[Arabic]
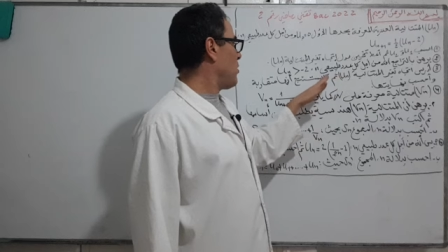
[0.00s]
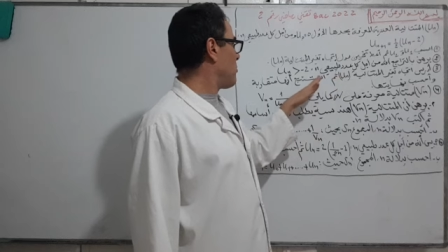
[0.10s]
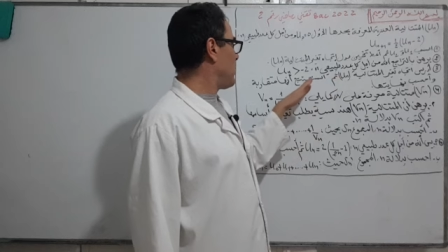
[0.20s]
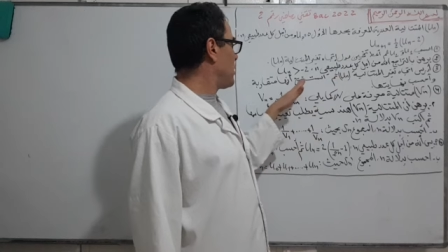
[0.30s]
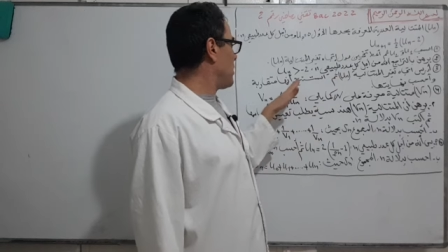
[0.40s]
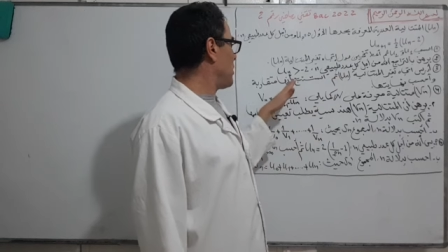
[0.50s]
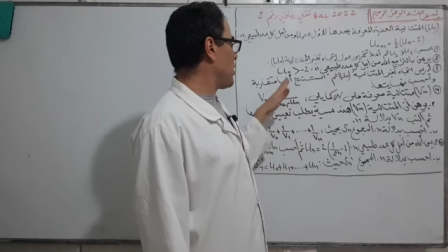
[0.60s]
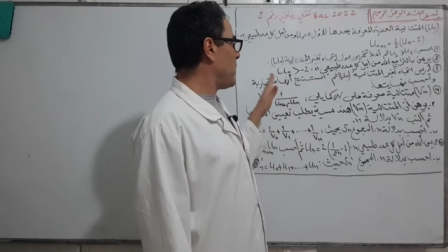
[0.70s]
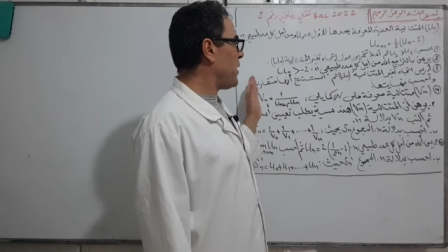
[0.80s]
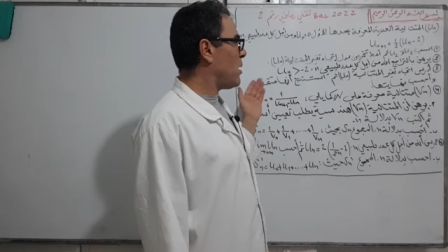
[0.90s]
أن ثم
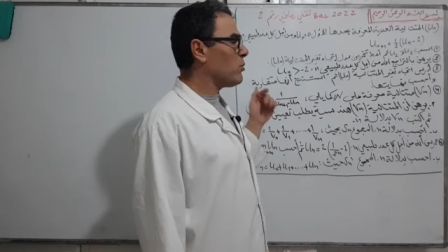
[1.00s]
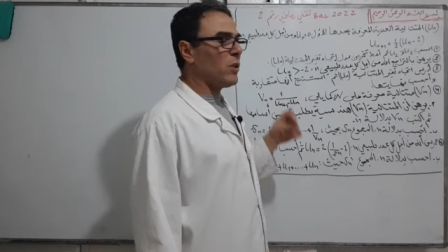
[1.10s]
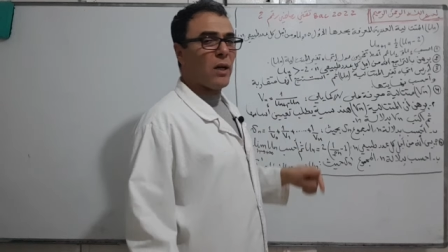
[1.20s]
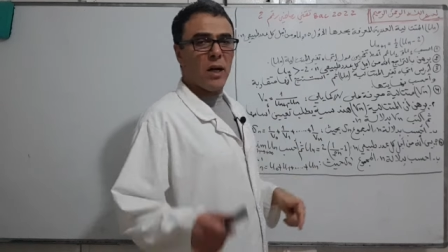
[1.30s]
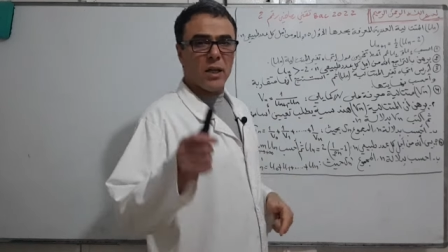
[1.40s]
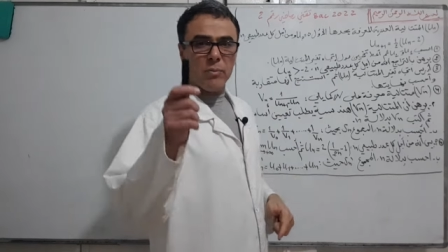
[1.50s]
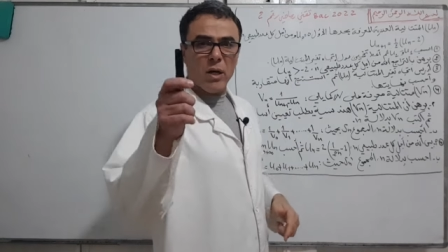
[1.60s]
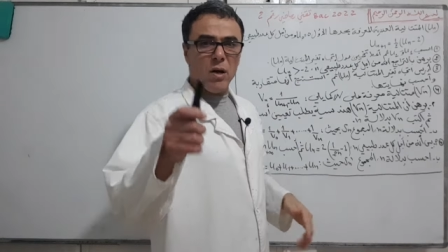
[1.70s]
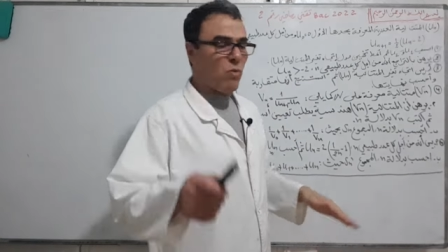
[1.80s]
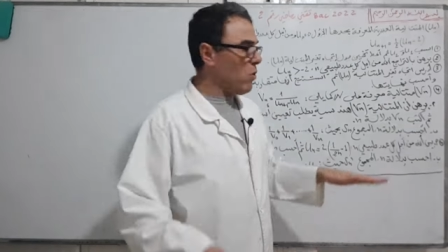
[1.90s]
استنتج أنها
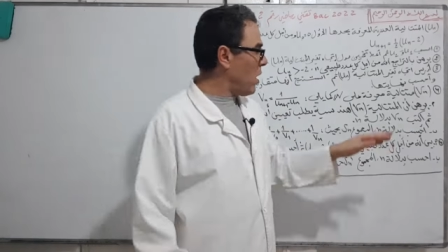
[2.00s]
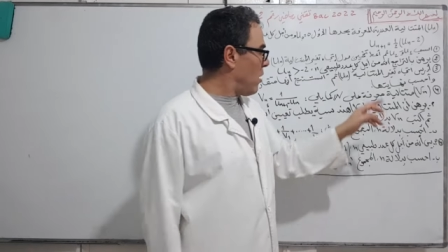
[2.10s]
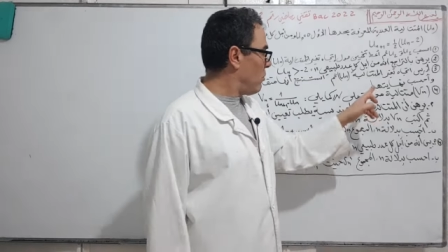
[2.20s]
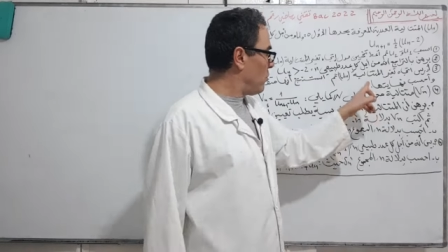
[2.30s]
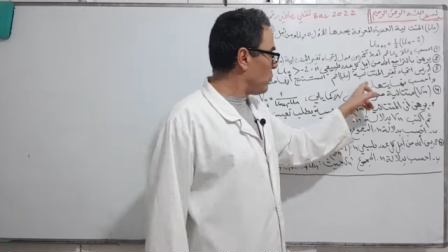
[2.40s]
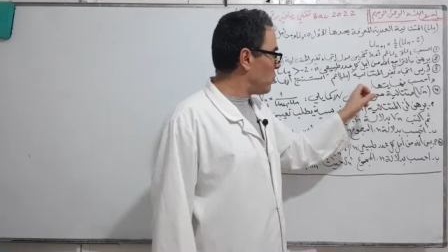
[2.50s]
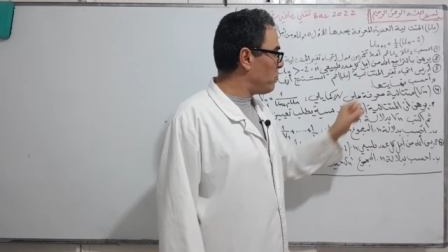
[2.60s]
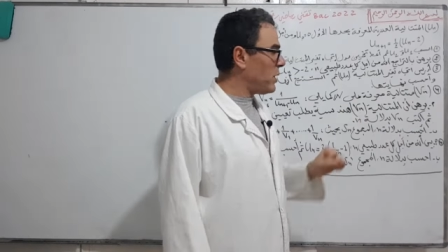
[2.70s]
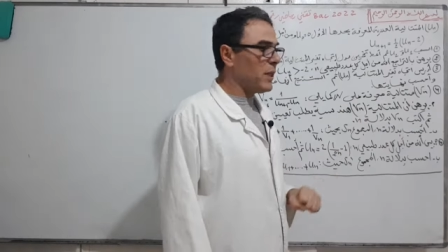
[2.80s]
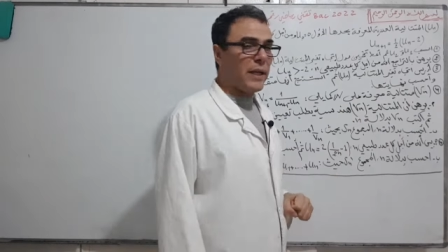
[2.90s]
متقاربة
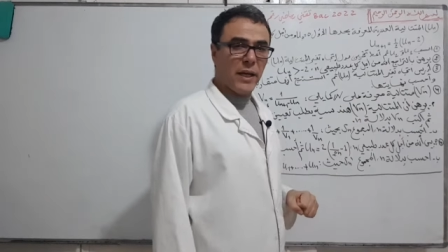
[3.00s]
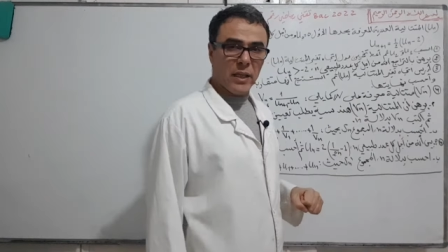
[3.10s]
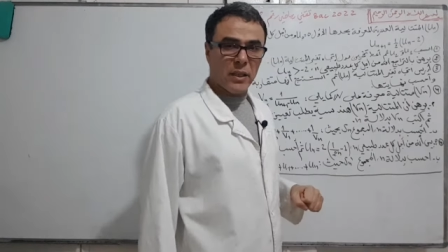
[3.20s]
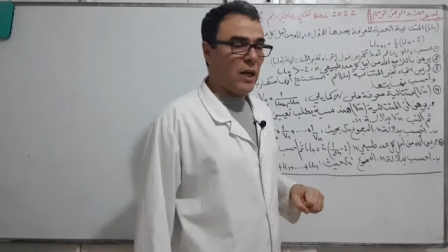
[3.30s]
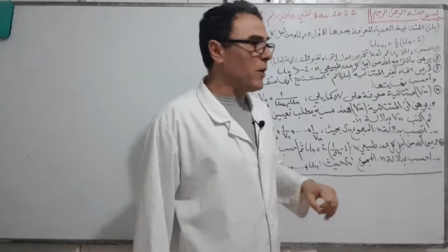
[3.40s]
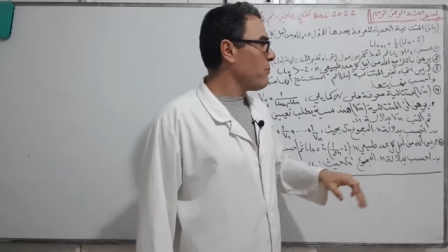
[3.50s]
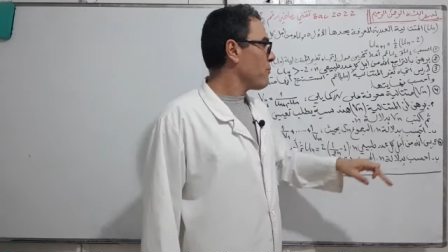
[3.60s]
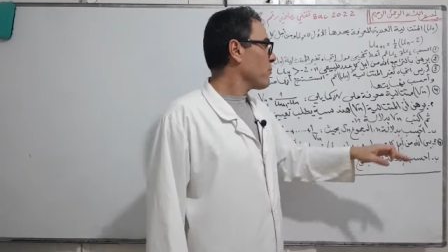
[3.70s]
وأحسب نهايتها